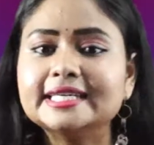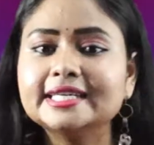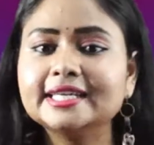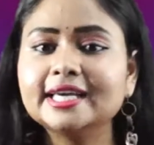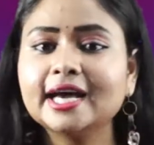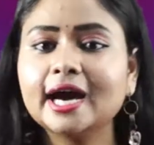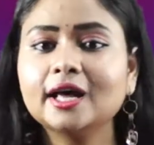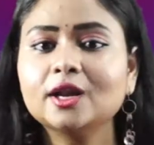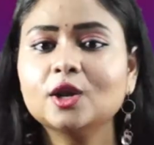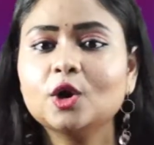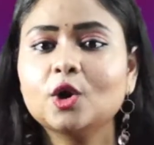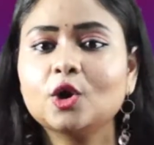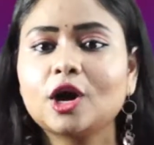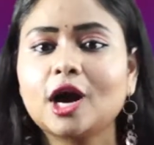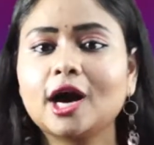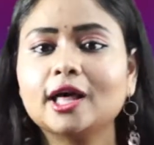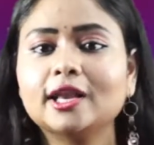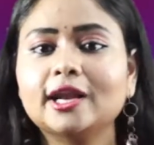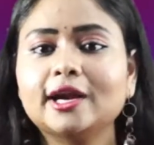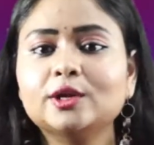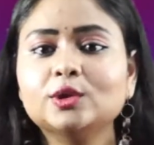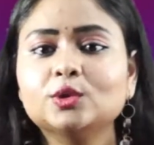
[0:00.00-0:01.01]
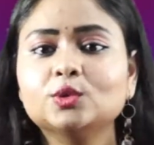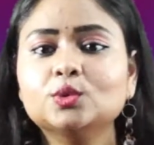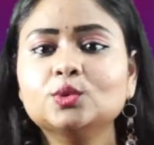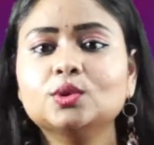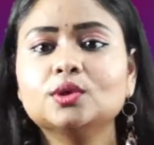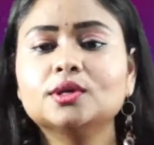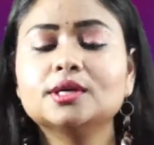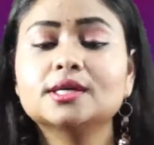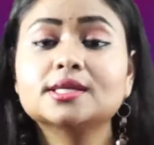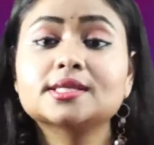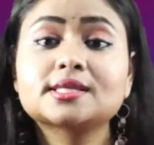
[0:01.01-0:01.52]
ఇహలోకాలను
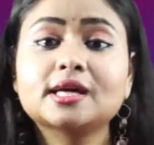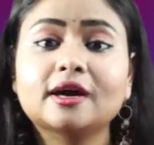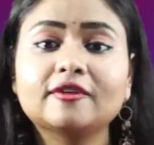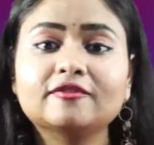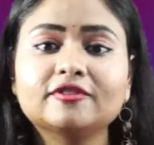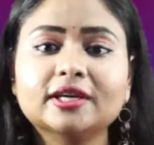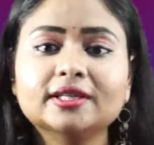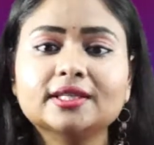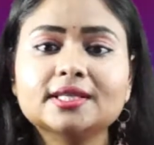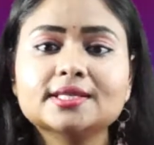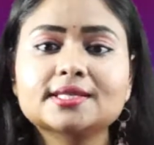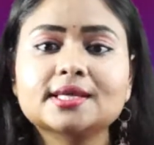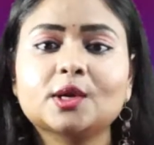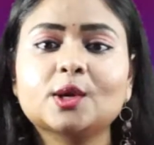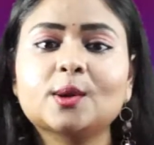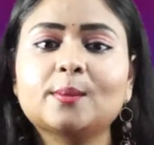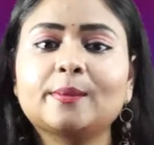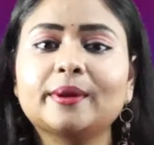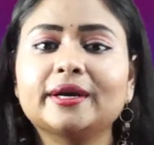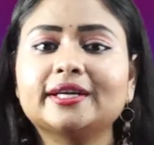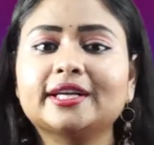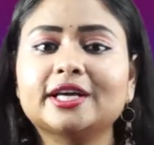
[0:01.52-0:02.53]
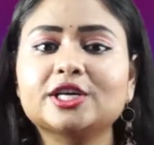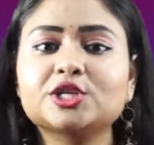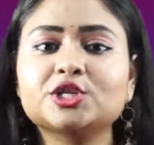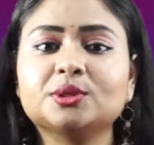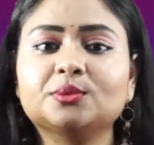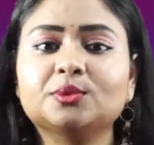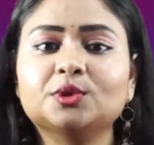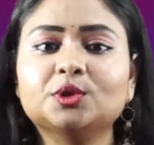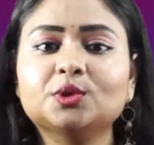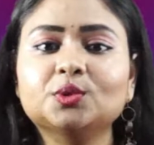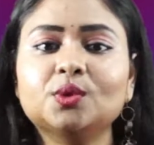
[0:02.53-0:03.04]
సవ్య దిశలో పెట్టే
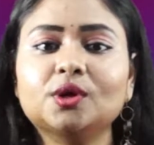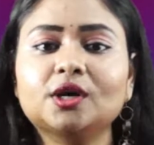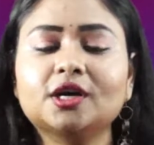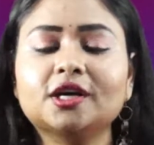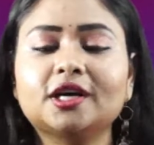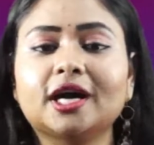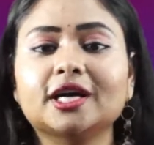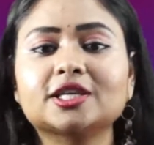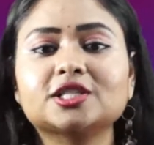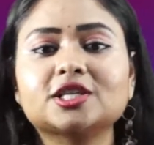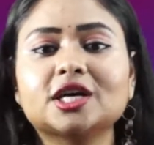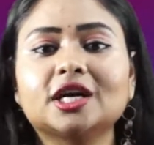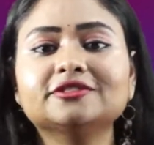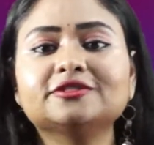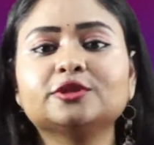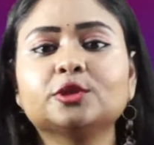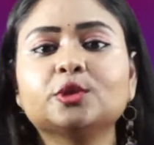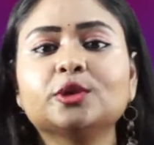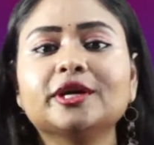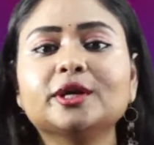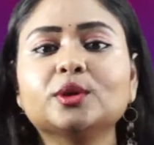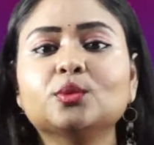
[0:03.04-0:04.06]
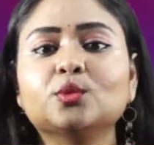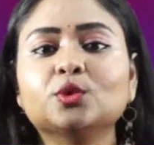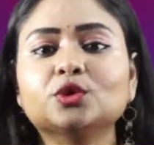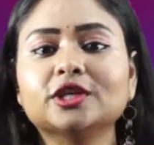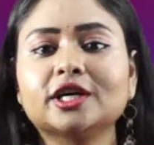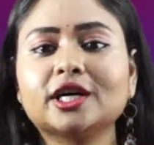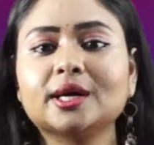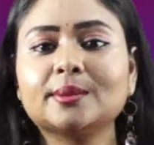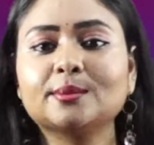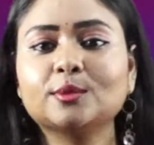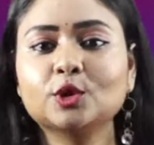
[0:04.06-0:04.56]
శివుడు గజాసురుడి
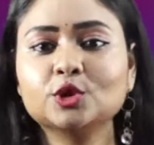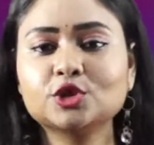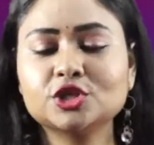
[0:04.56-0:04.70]
ఉదరంలో